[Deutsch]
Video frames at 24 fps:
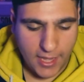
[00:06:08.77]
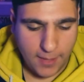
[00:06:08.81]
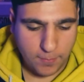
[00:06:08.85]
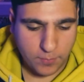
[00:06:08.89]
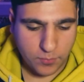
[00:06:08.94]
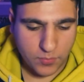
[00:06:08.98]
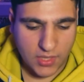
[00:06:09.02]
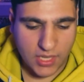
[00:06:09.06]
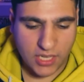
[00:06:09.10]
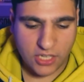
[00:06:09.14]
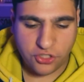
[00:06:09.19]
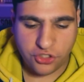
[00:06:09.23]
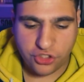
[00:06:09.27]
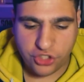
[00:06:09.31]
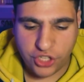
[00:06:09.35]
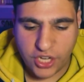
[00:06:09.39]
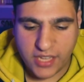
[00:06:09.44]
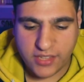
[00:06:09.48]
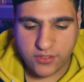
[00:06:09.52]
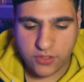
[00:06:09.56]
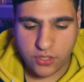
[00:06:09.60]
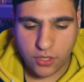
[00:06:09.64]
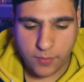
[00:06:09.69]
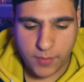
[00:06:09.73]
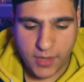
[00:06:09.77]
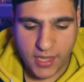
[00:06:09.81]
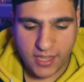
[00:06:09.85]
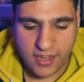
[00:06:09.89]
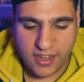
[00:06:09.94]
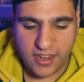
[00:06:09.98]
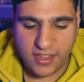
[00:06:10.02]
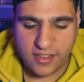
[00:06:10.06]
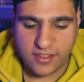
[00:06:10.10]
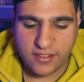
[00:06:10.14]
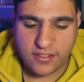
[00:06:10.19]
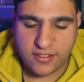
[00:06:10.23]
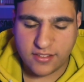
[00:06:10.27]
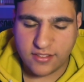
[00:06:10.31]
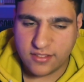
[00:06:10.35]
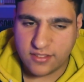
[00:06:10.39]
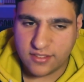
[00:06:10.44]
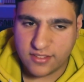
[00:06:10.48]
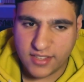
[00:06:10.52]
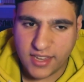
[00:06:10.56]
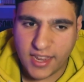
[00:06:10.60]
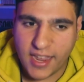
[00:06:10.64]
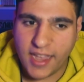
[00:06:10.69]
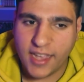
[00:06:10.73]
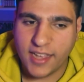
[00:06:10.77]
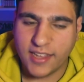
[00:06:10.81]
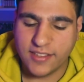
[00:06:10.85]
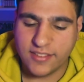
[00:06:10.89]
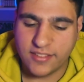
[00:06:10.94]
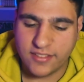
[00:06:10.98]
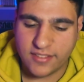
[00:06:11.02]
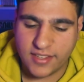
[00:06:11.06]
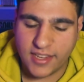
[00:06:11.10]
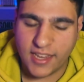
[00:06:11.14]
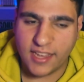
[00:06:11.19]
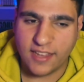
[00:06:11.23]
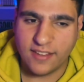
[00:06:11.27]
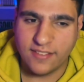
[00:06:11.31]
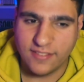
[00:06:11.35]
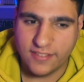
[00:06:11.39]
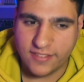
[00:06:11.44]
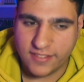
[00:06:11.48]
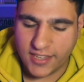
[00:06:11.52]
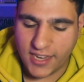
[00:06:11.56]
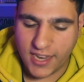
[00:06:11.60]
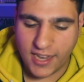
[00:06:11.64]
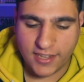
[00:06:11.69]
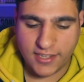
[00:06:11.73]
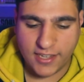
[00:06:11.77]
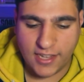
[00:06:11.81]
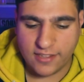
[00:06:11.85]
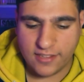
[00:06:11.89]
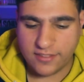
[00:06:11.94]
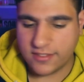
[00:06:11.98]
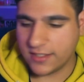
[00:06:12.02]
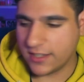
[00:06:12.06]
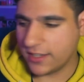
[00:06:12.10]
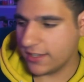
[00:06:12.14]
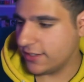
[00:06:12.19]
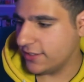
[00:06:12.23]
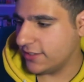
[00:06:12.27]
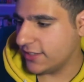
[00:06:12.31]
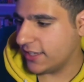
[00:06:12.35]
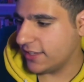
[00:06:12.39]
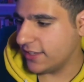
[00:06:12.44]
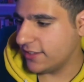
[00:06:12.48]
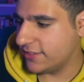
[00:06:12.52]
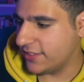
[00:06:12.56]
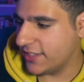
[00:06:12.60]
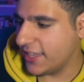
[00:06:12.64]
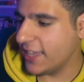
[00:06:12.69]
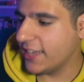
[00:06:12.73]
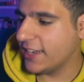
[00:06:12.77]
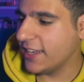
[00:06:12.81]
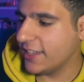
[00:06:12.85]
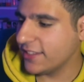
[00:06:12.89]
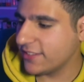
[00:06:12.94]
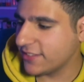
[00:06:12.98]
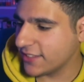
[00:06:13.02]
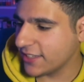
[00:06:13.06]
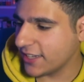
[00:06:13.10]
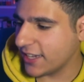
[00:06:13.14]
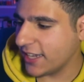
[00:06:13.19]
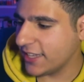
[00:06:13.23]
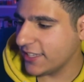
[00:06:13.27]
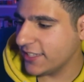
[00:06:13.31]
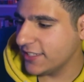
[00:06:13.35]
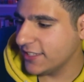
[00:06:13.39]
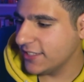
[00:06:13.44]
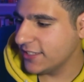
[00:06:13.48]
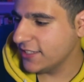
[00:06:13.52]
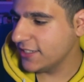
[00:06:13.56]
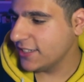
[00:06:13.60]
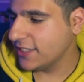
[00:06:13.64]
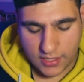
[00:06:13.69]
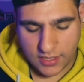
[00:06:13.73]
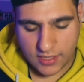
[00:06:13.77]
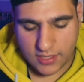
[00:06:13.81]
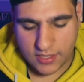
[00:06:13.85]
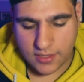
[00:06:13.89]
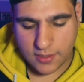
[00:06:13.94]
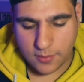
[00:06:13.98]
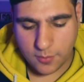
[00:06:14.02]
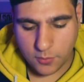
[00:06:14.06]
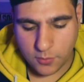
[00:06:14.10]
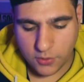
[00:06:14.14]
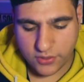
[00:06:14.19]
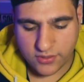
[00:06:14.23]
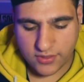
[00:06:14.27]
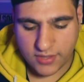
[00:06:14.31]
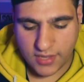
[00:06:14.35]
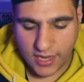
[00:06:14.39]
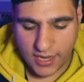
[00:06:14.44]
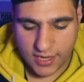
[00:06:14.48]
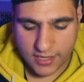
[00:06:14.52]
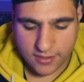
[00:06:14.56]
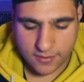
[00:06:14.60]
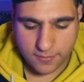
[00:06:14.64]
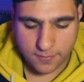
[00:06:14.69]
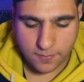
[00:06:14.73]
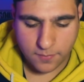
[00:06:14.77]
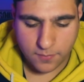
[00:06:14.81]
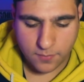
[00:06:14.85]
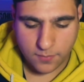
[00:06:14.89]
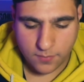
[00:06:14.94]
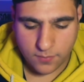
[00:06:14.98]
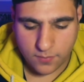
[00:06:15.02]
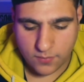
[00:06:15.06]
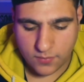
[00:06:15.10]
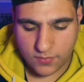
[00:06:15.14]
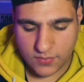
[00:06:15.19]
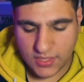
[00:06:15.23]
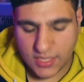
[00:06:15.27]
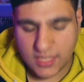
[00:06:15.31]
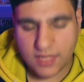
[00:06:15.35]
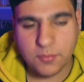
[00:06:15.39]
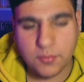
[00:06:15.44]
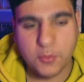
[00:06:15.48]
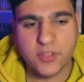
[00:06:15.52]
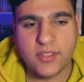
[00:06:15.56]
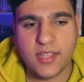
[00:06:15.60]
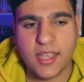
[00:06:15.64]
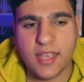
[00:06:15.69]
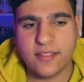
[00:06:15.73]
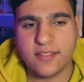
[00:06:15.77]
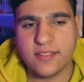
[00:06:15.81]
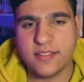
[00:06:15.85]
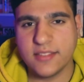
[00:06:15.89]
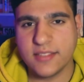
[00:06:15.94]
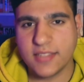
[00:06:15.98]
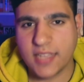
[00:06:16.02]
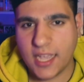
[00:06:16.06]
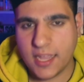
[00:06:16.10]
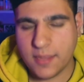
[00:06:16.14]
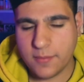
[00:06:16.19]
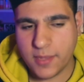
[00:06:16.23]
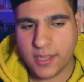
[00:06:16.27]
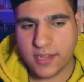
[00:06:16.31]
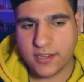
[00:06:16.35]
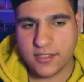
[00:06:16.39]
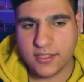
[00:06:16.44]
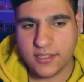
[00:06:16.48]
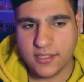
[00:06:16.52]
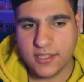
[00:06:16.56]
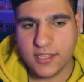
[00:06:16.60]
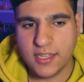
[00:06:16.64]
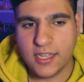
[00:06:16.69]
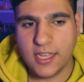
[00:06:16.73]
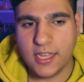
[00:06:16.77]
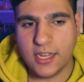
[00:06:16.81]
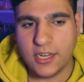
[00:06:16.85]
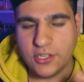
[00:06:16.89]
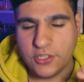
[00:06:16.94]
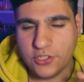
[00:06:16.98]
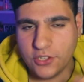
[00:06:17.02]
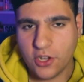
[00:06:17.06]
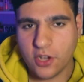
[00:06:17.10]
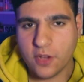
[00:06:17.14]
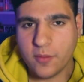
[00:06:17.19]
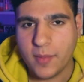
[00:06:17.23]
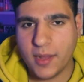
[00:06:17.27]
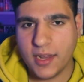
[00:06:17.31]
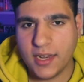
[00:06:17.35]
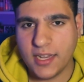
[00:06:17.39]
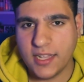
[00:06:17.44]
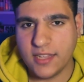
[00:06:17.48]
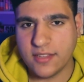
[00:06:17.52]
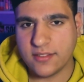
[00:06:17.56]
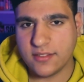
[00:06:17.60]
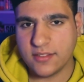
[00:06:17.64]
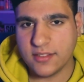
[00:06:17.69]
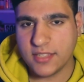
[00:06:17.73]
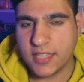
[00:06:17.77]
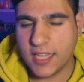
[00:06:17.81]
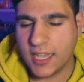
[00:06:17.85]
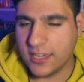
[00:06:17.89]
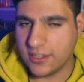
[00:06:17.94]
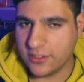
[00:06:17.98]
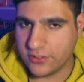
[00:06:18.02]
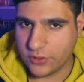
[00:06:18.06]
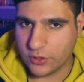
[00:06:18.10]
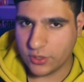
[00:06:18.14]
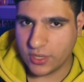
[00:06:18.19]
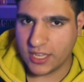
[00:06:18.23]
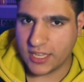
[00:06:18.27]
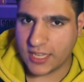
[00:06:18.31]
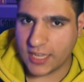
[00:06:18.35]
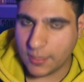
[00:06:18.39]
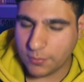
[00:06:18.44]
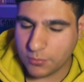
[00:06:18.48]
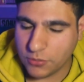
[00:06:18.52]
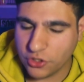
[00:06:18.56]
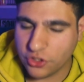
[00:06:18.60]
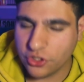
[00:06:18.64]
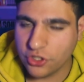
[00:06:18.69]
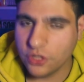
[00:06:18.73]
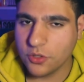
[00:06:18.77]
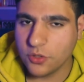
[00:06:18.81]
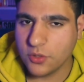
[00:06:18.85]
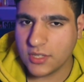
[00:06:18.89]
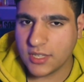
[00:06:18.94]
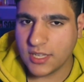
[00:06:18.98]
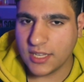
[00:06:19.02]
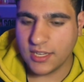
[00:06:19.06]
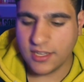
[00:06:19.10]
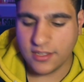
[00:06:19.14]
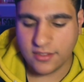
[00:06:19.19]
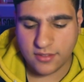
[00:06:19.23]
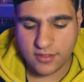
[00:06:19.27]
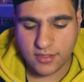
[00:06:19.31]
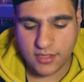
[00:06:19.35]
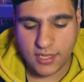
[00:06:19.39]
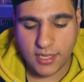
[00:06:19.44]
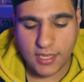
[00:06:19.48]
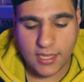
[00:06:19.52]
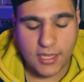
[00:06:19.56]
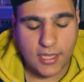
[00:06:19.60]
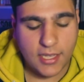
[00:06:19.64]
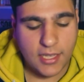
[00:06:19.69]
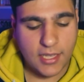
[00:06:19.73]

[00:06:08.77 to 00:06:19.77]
ja, Chainsaw Man, sehr, sehr, sehr nice, sehr nice Reihe. Ich muss sagen, ich muss die ersten drei Bände nochmal lesen. Keine Sorge, ich habe die schon durchgelesen.